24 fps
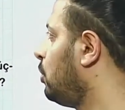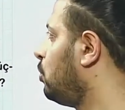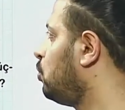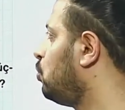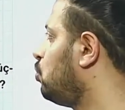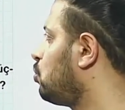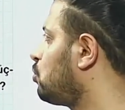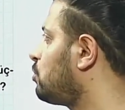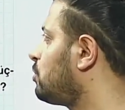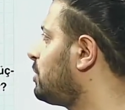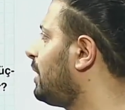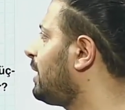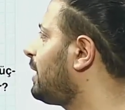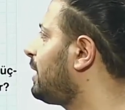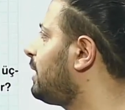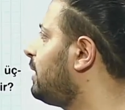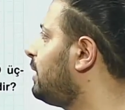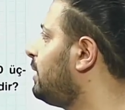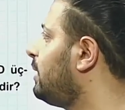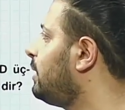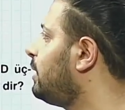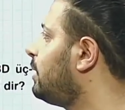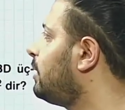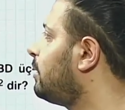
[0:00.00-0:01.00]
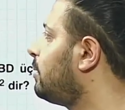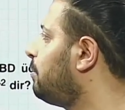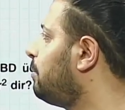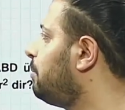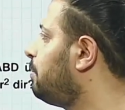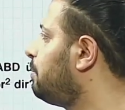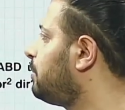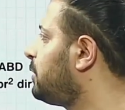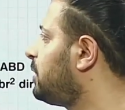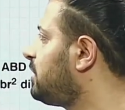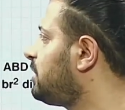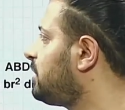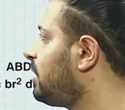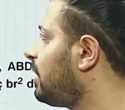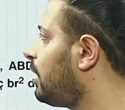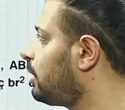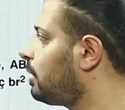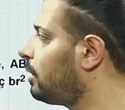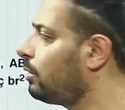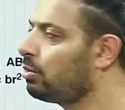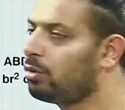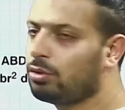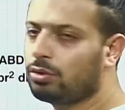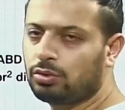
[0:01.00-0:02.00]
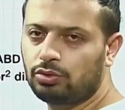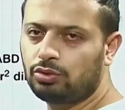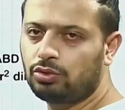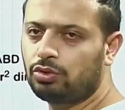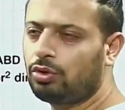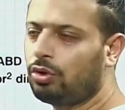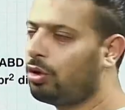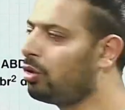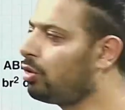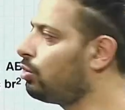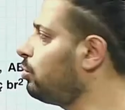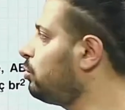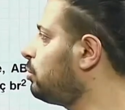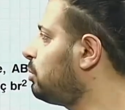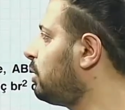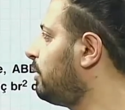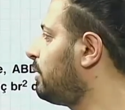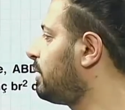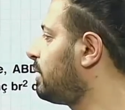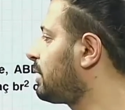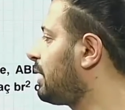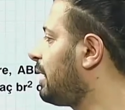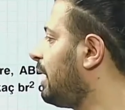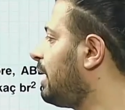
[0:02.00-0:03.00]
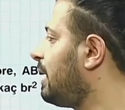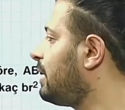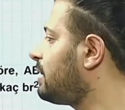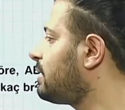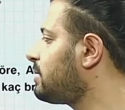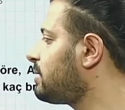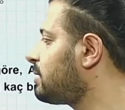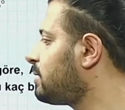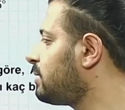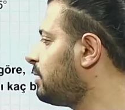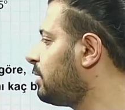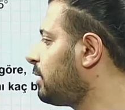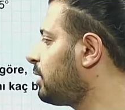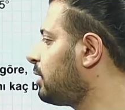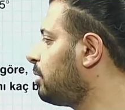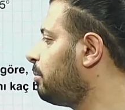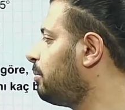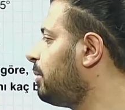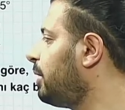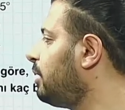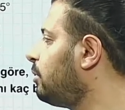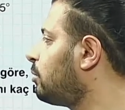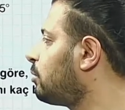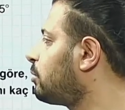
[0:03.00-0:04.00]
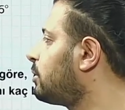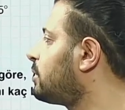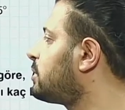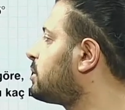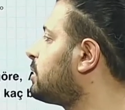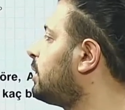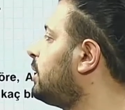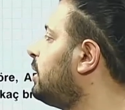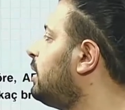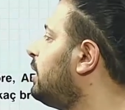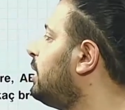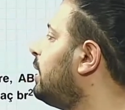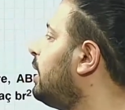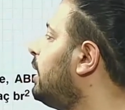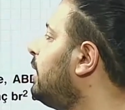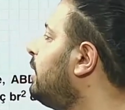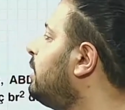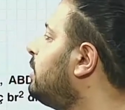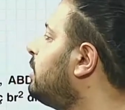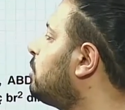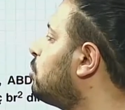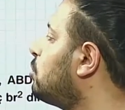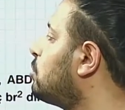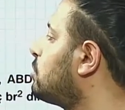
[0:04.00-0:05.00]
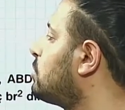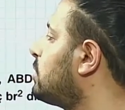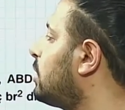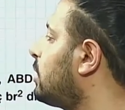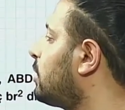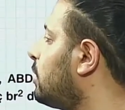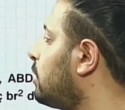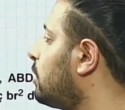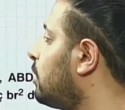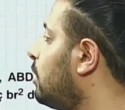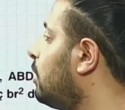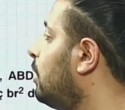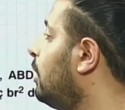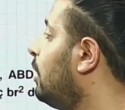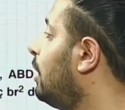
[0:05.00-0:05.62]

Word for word: Yüksekliği dışarıdan olduğunu gördük. Evet karşısındaki B noktasından inilen dik yükseklik.